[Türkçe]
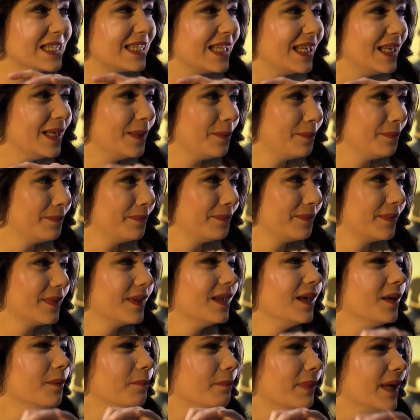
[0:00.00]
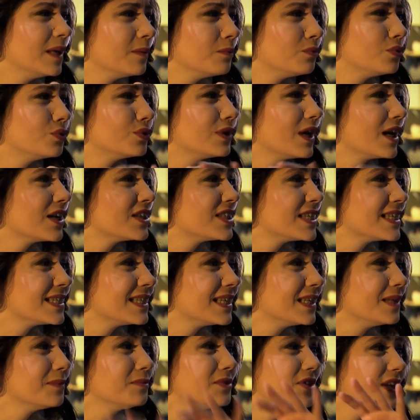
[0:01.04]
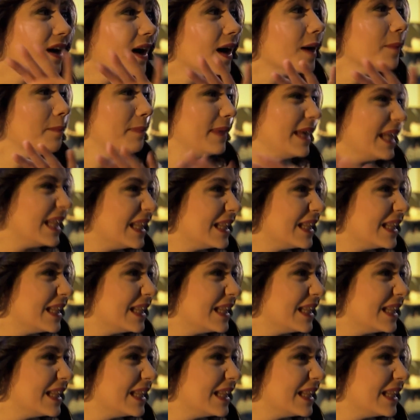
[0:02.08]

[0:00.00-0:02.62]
Selim, benim buradan cesedim çıkar bil.